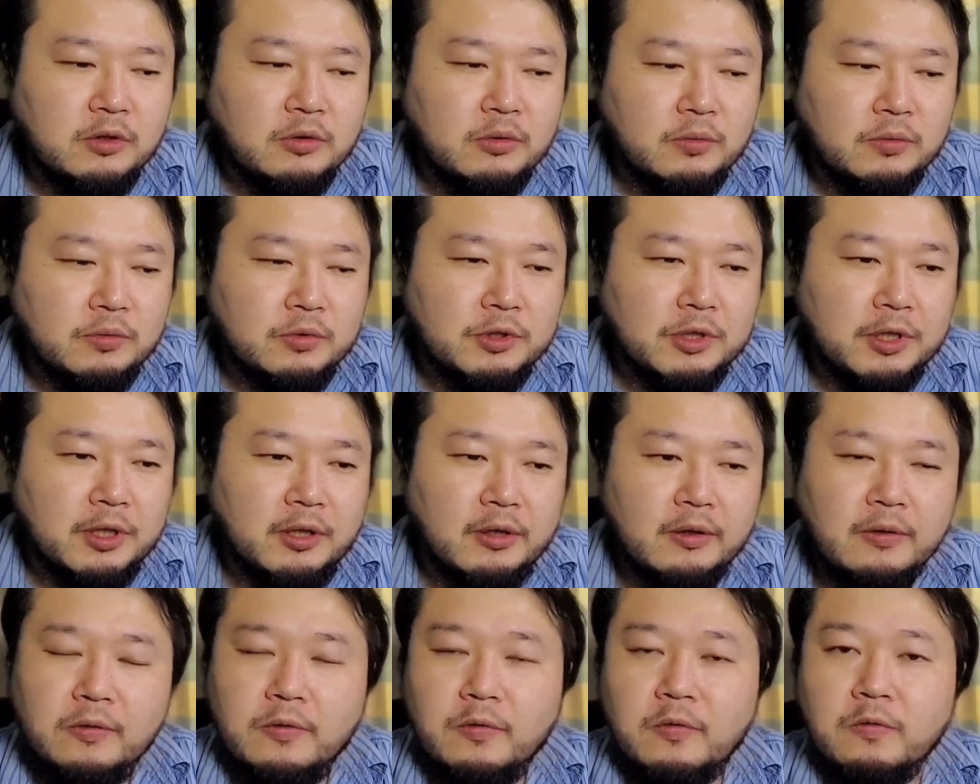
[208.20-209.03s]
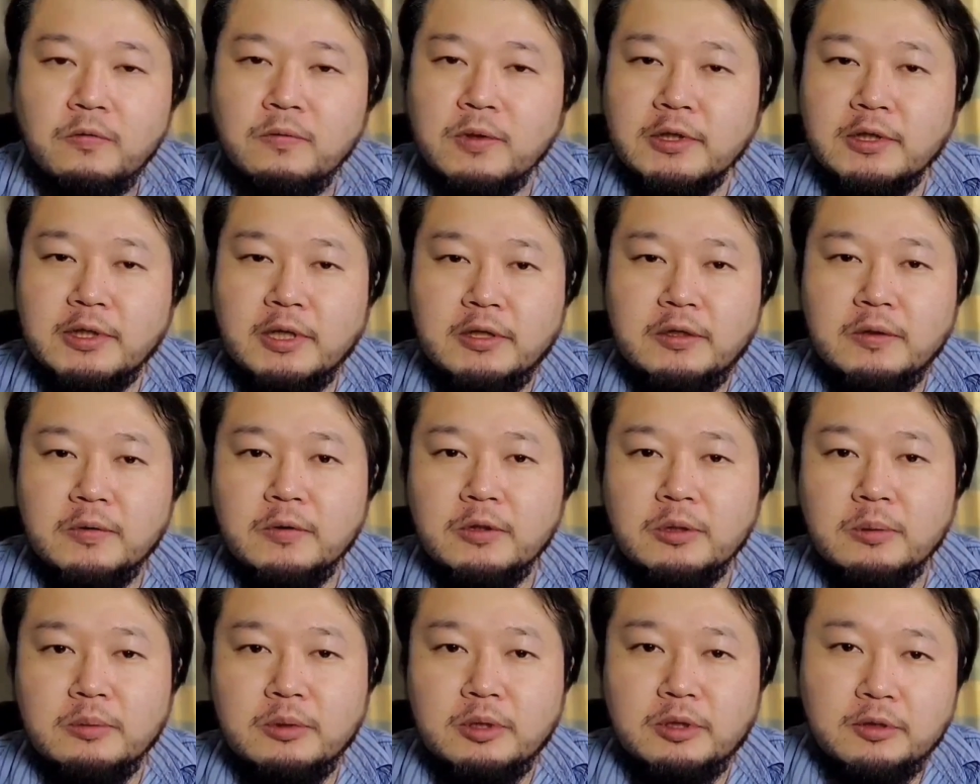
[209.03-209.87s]
特に変更はないよ
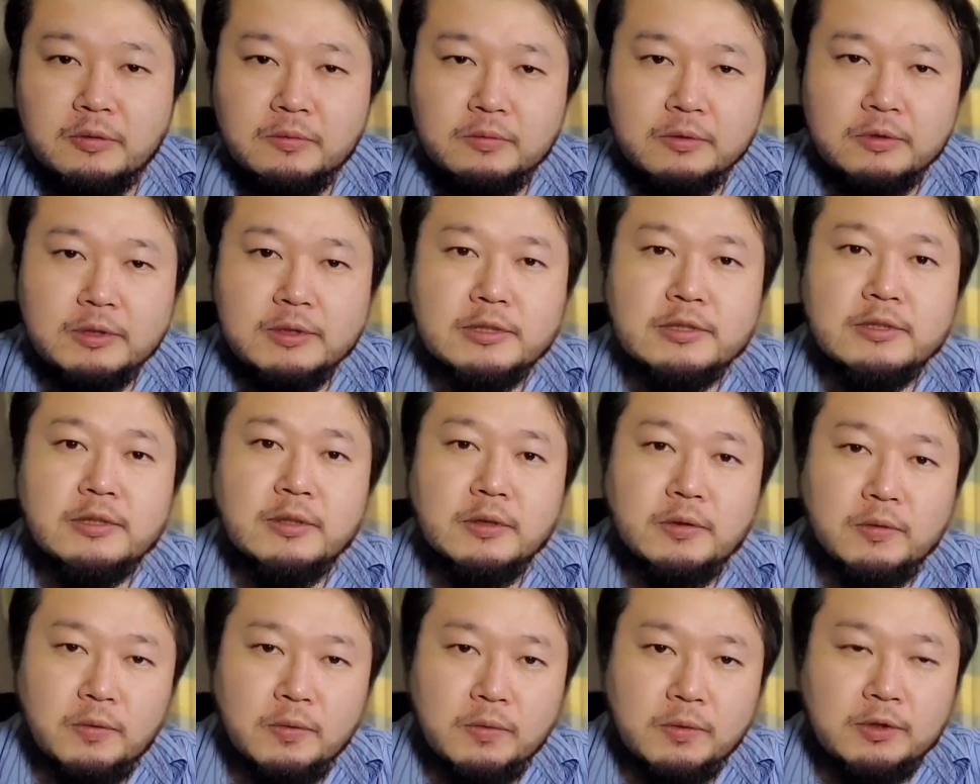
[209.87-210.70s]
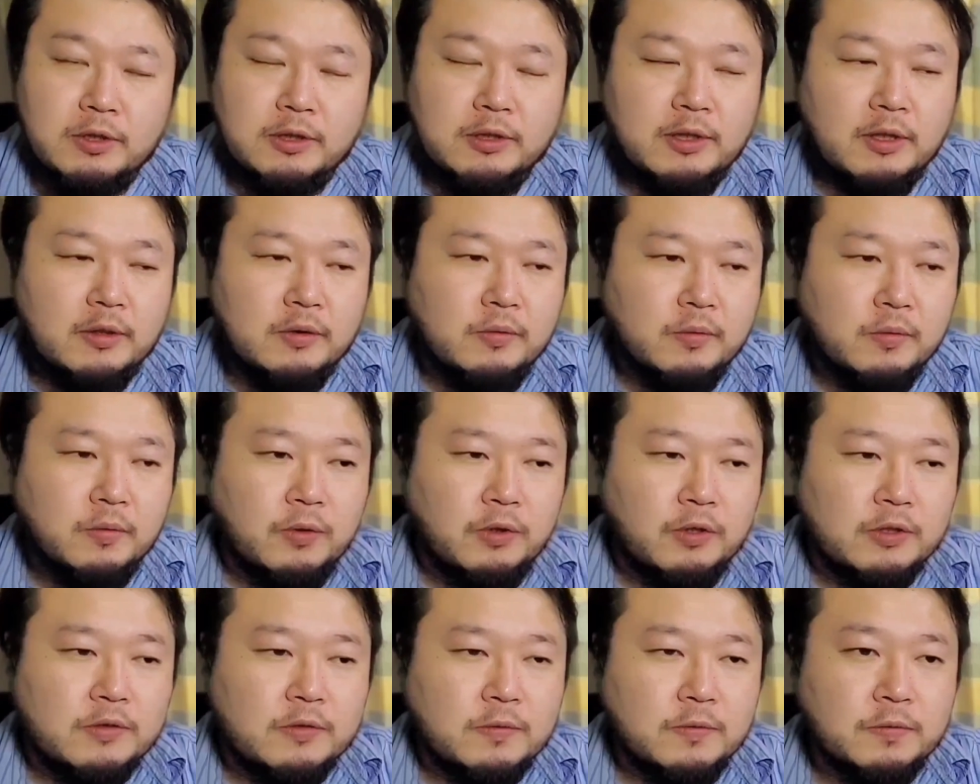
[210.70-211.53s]
うに見えるんですけど、ただこ
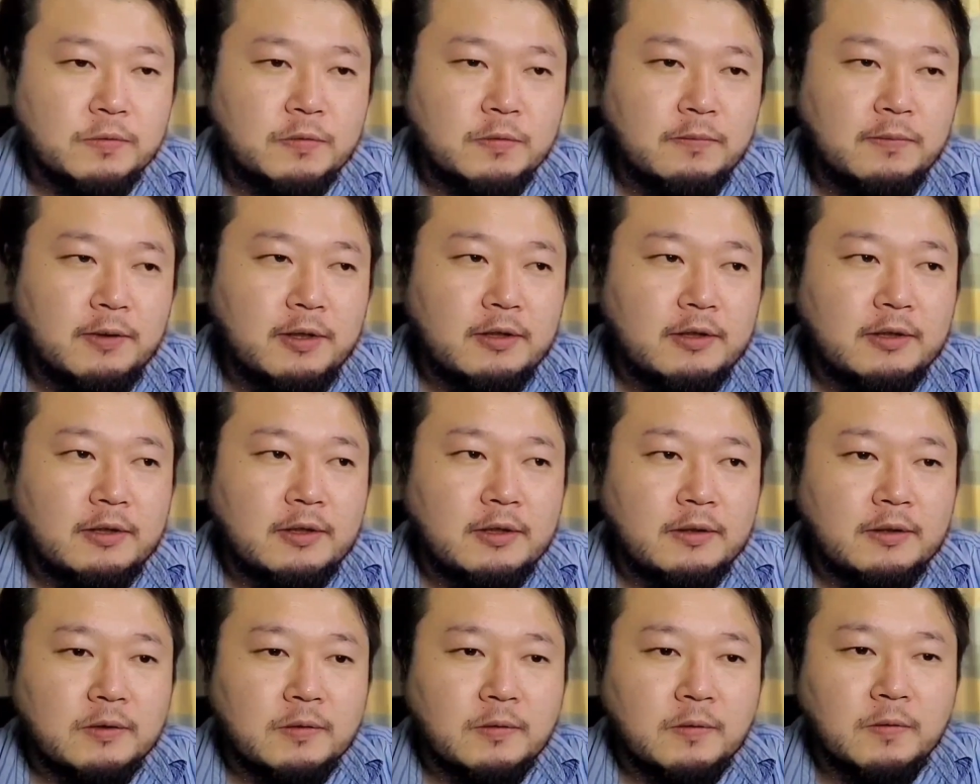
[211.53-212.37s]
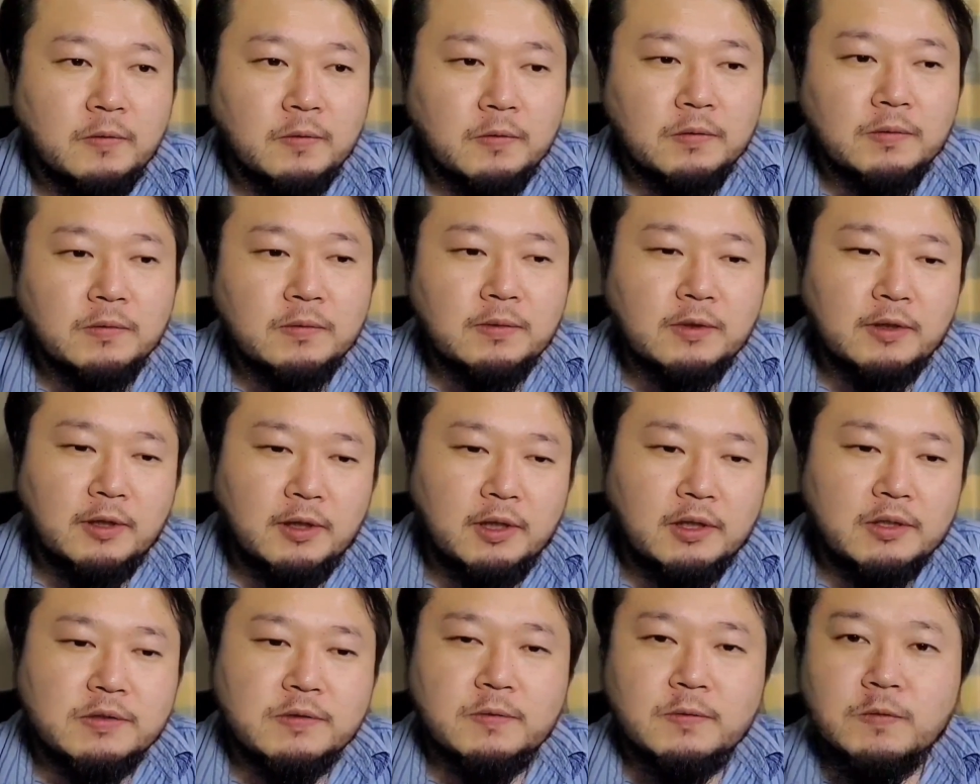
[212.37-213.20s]
れソフトウェア的なところと
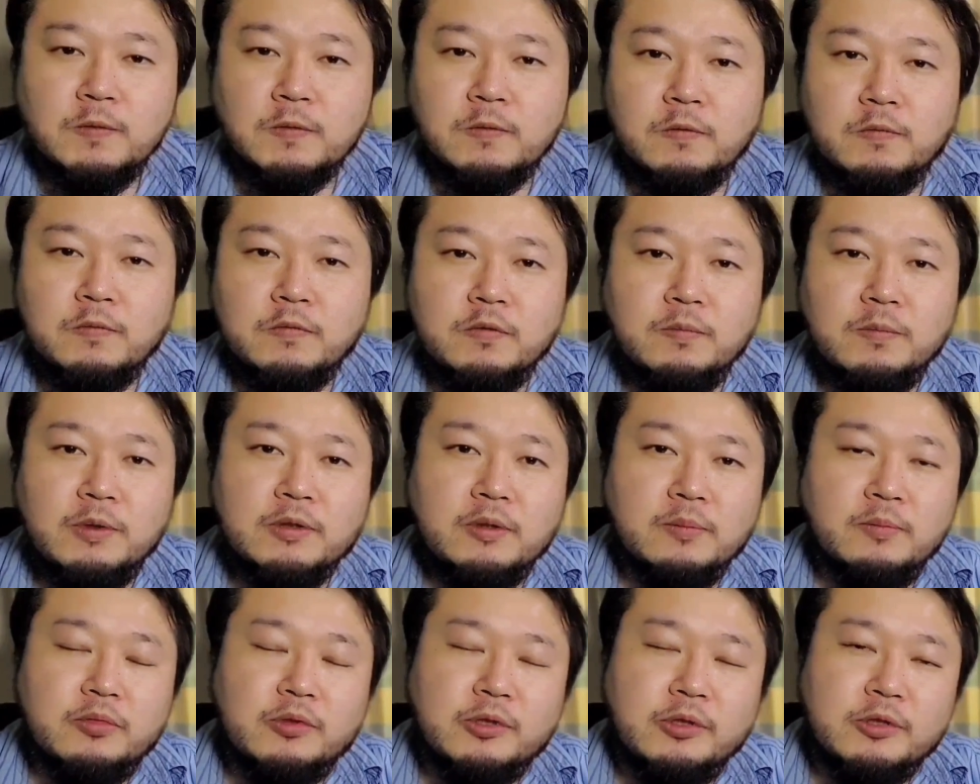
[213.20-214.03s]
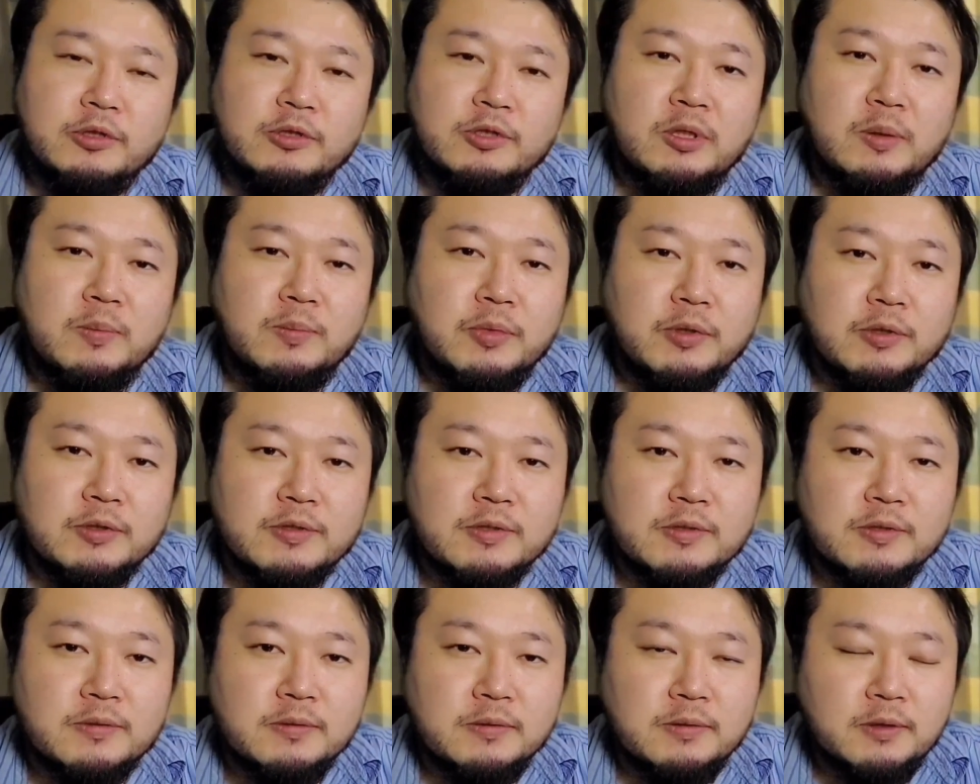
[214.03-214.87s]
か、そういうところ含めてブラッシュアップは
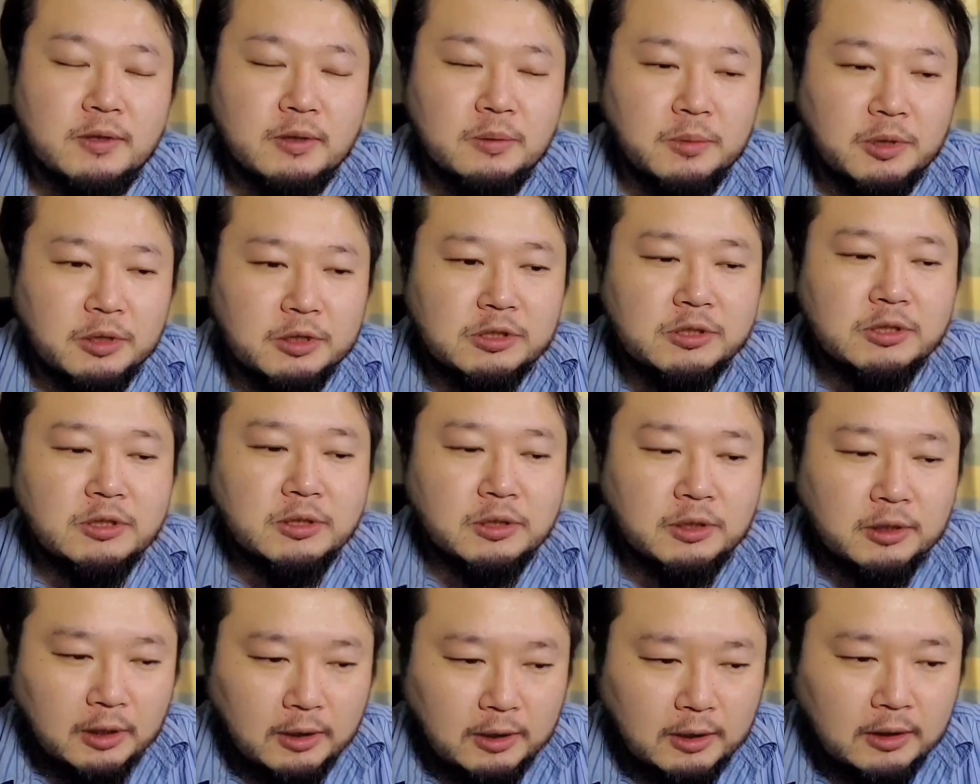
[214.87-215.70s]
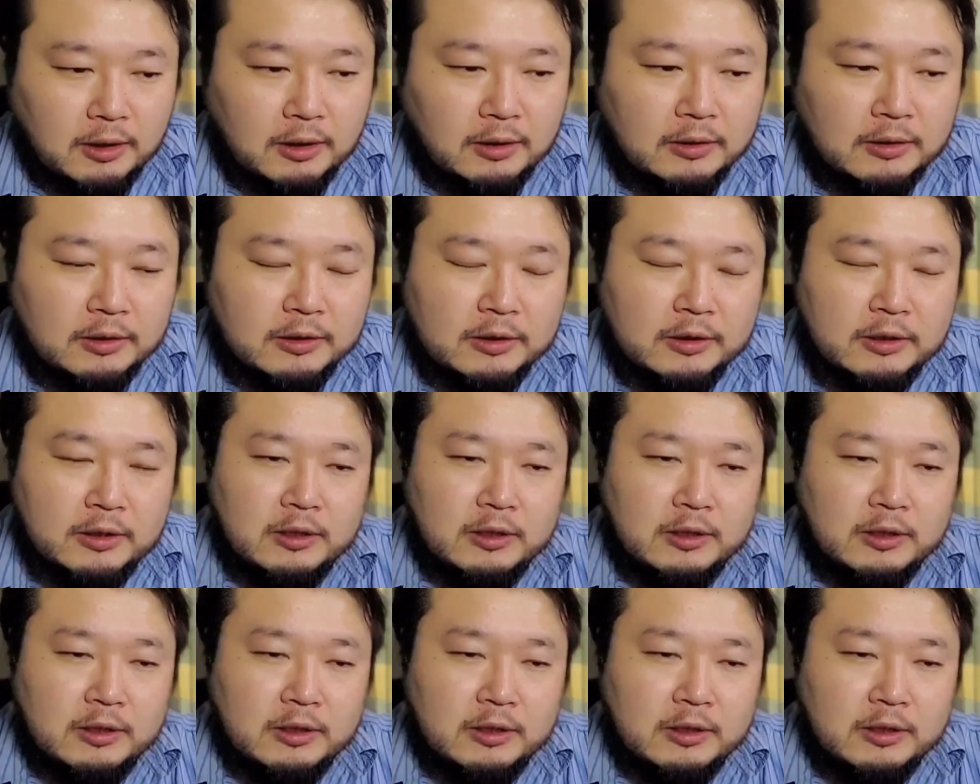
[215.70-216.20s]
進んでいまして、